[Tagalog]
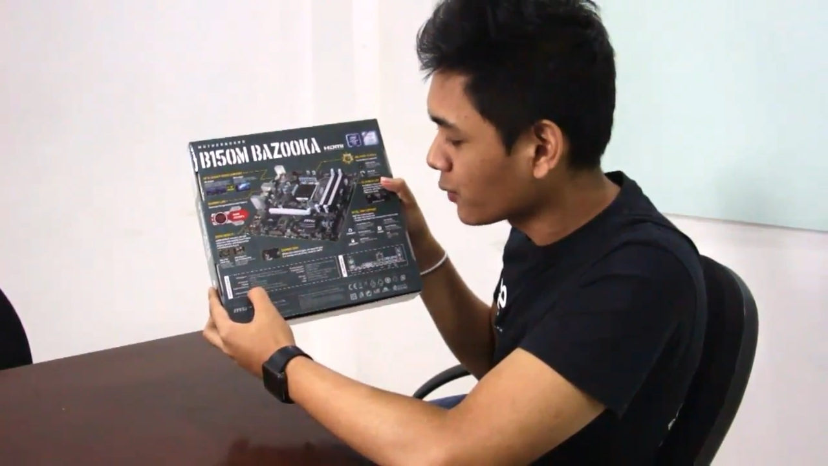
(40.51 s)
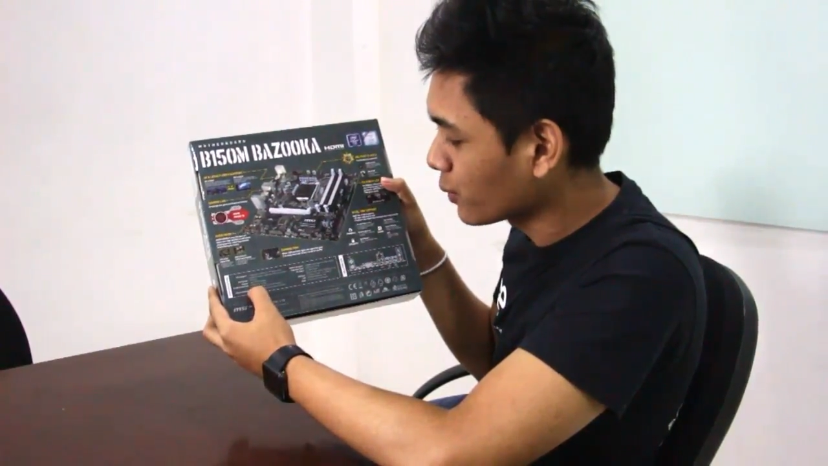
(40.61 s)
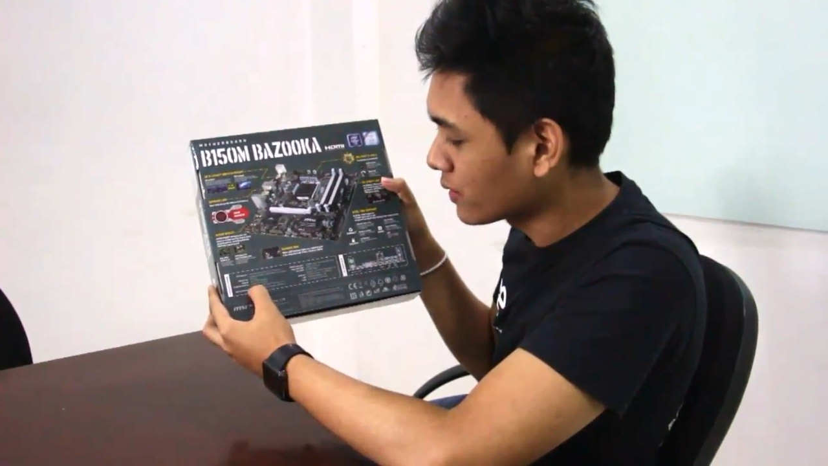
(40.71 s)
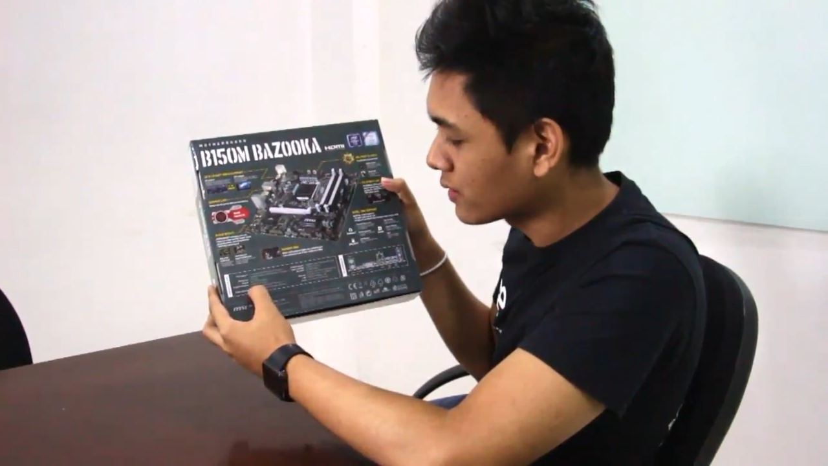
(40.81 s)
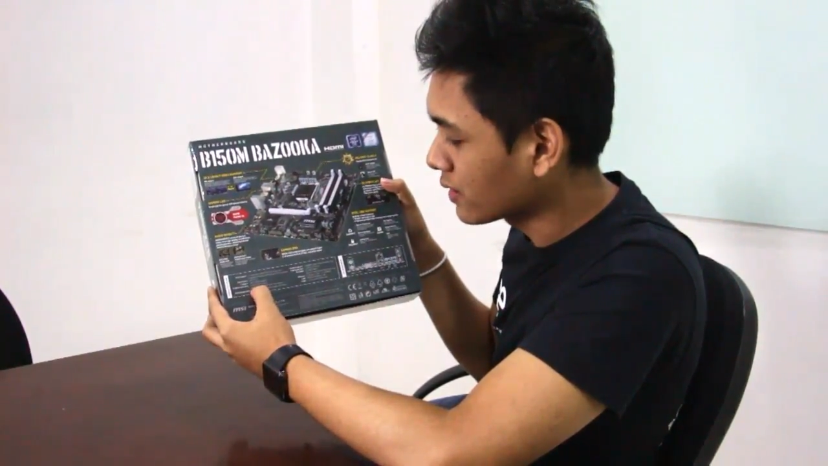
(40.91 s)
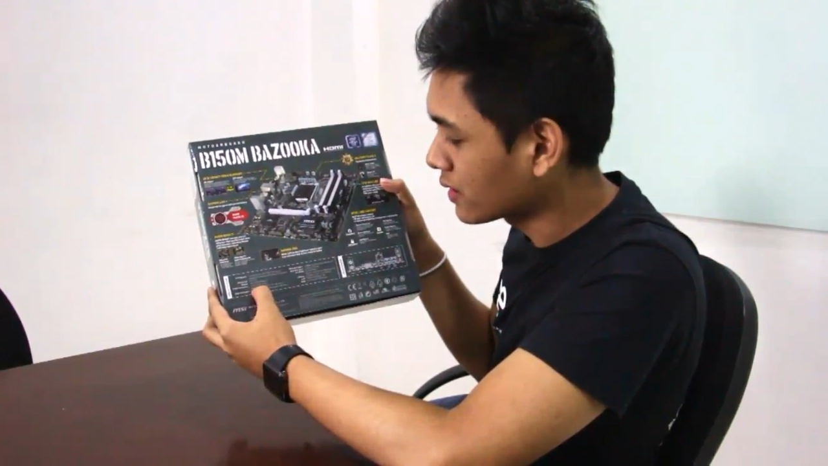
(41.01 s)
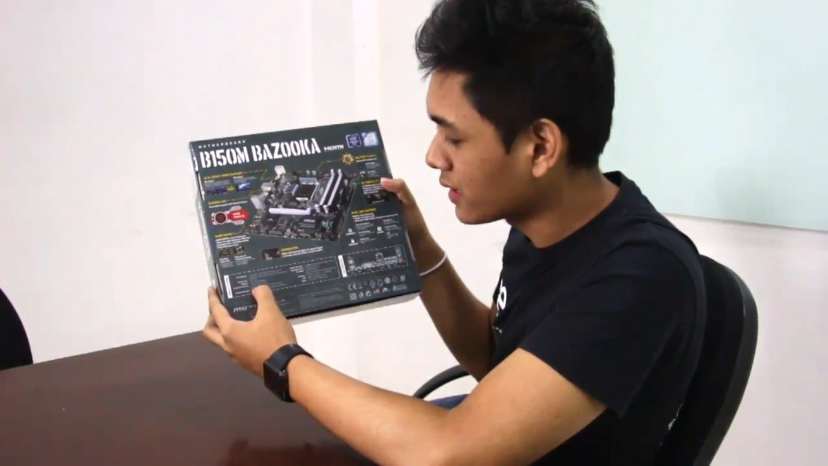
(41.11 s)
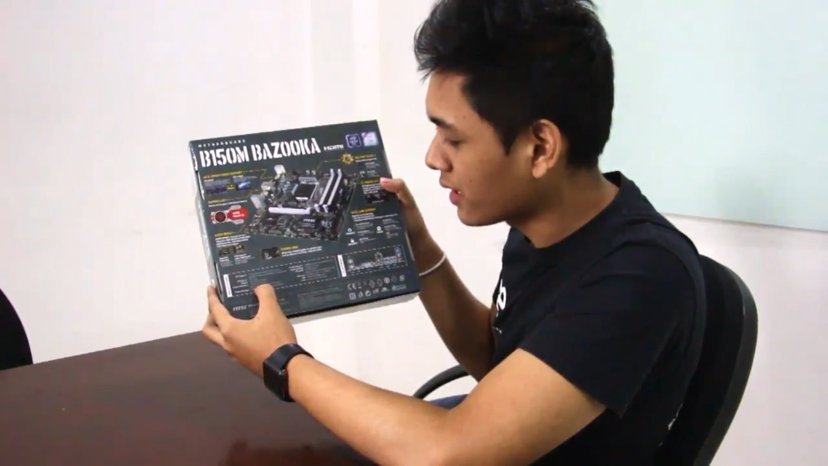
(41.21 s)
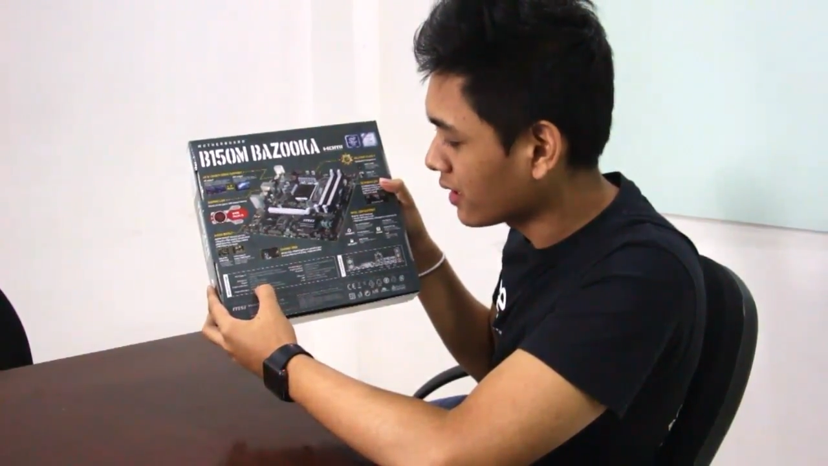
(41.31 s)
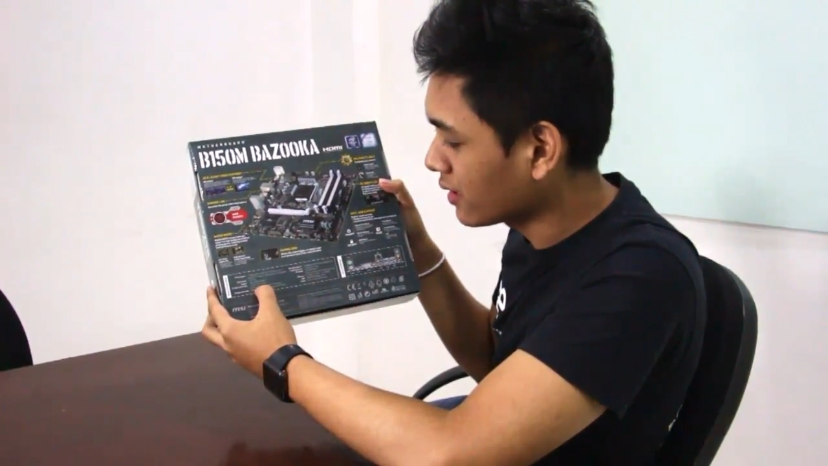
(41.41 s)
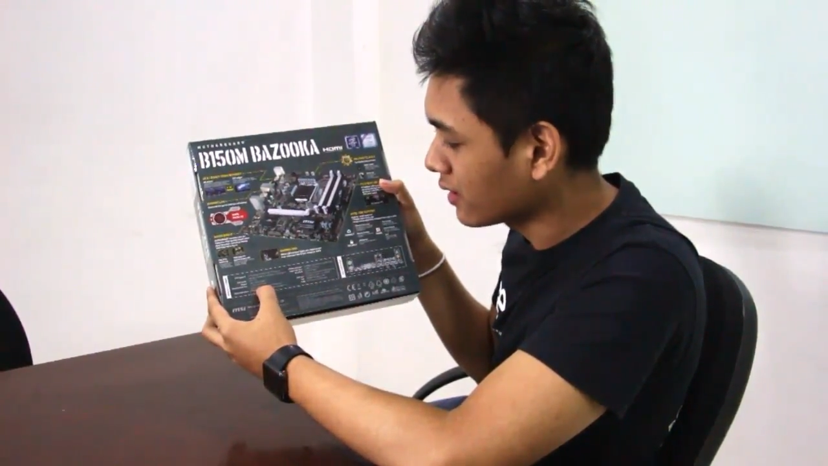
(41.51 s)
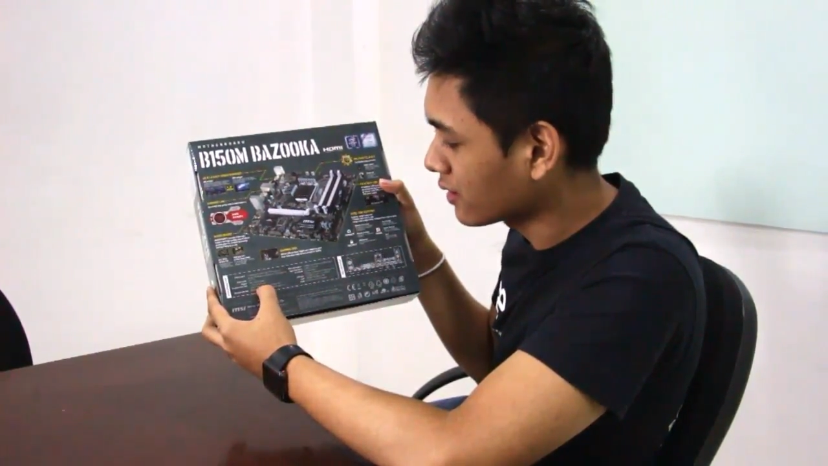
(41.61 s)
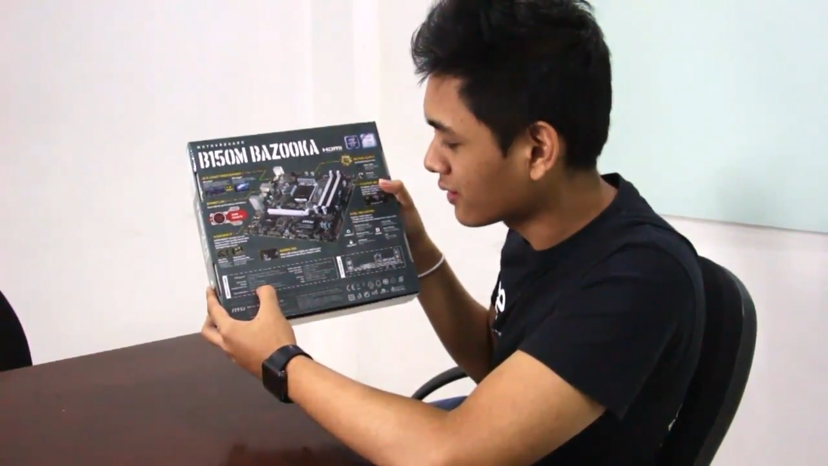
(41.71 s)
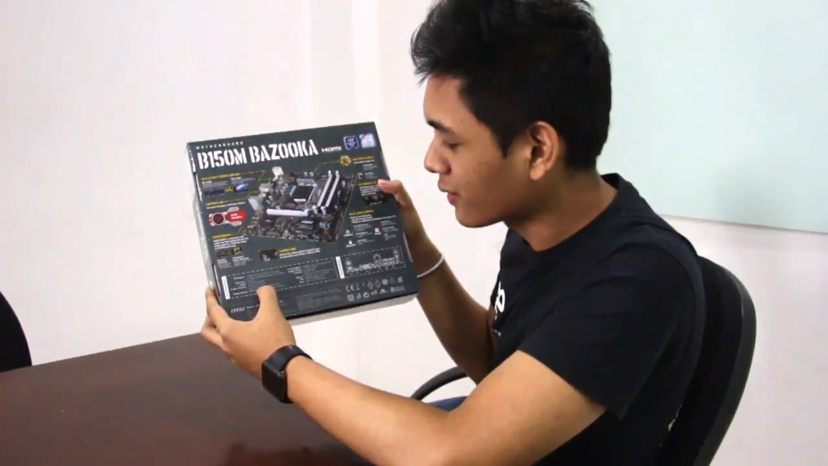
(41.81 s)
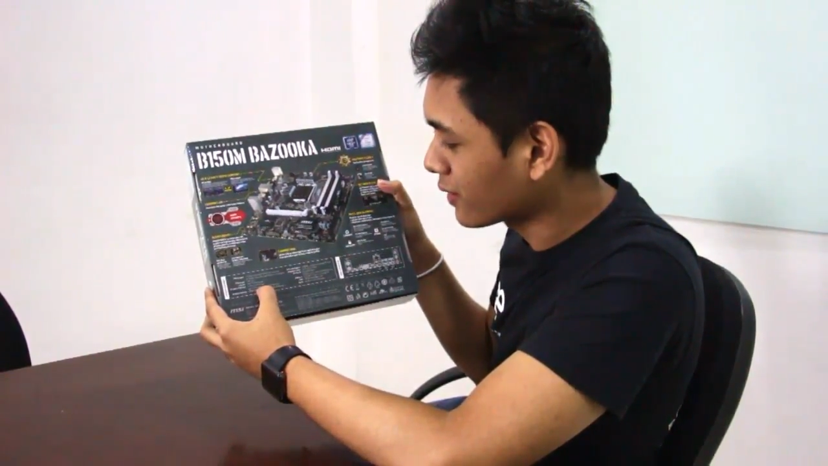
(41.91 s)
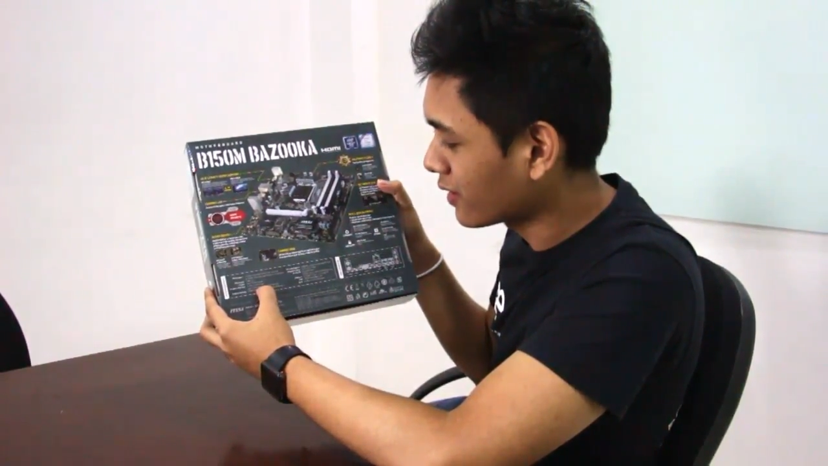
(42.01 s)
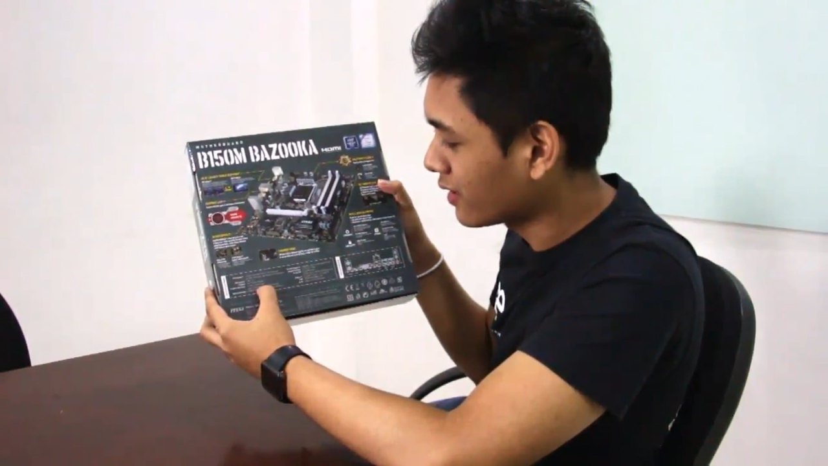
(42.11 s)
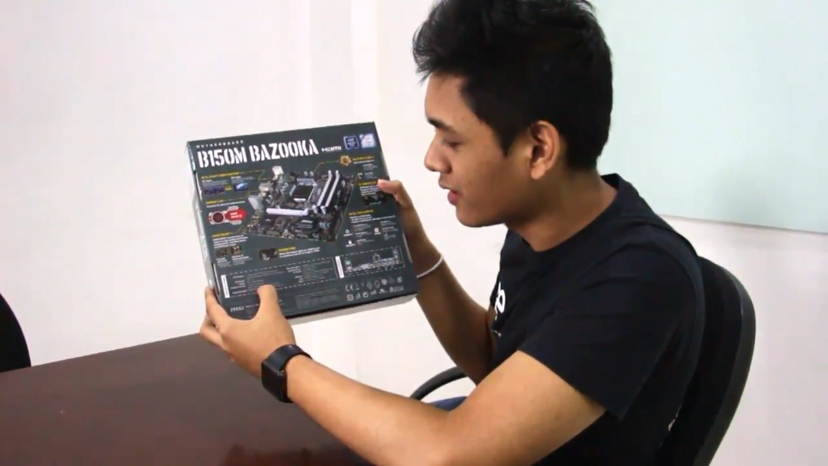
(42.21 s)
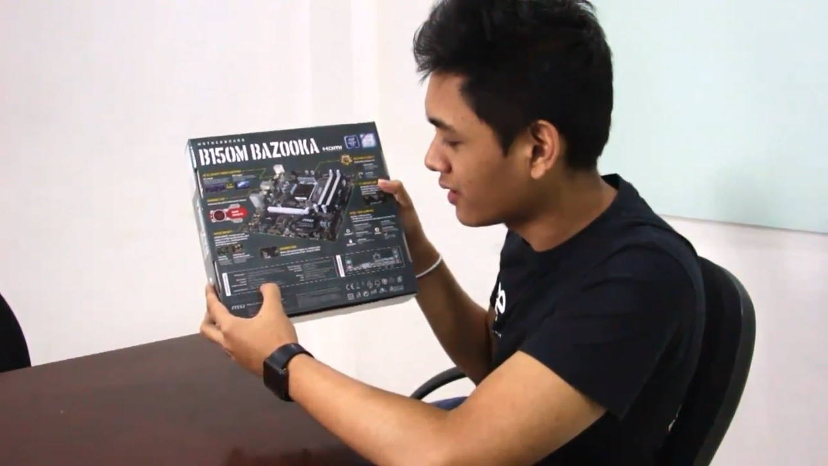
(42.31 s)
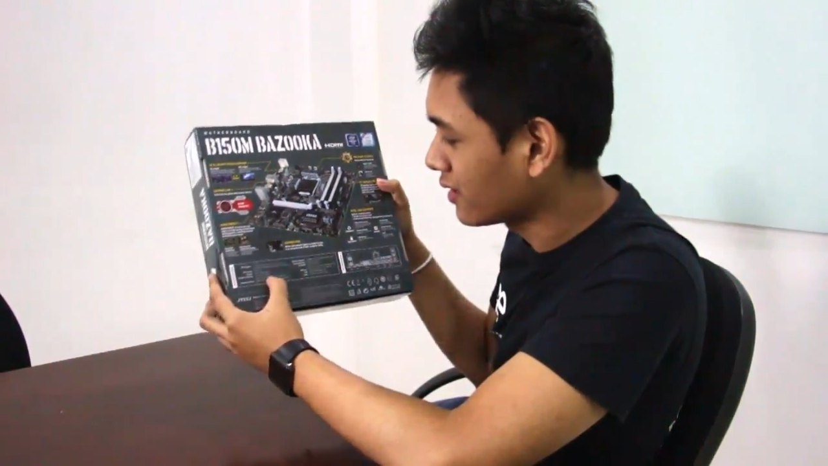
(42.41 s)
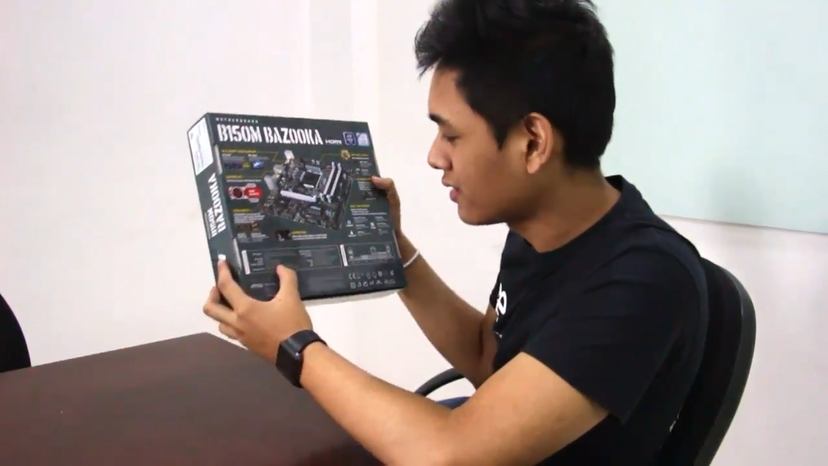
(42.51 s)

with 6th gen Intel Core